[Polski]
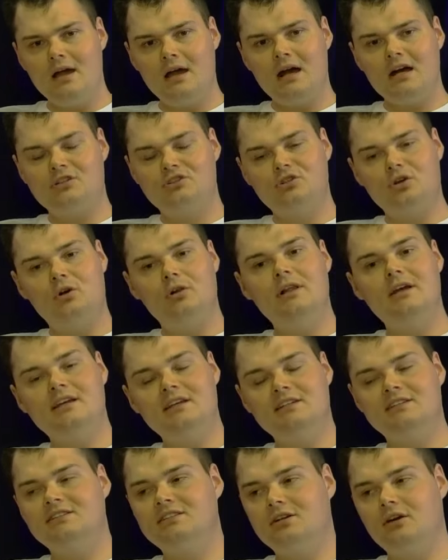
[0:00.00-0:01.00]
a szkole
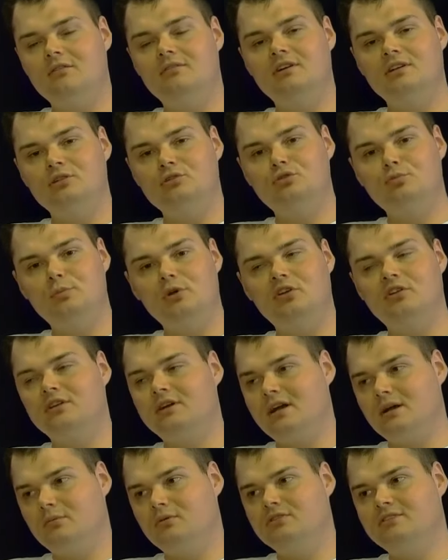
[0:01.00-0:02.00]
językowej już
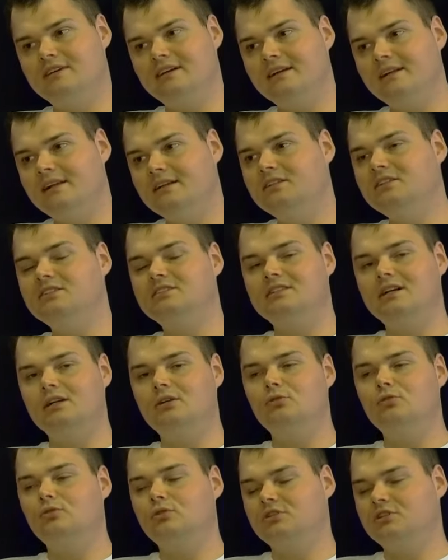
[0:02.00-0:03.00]
piątkę, bo zagranica,
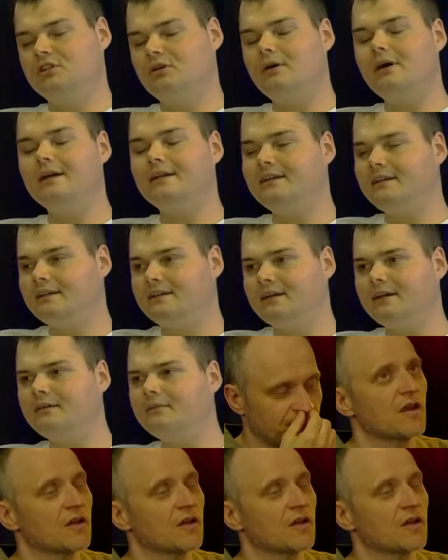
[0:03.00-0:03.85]
ruch, działanie, nie?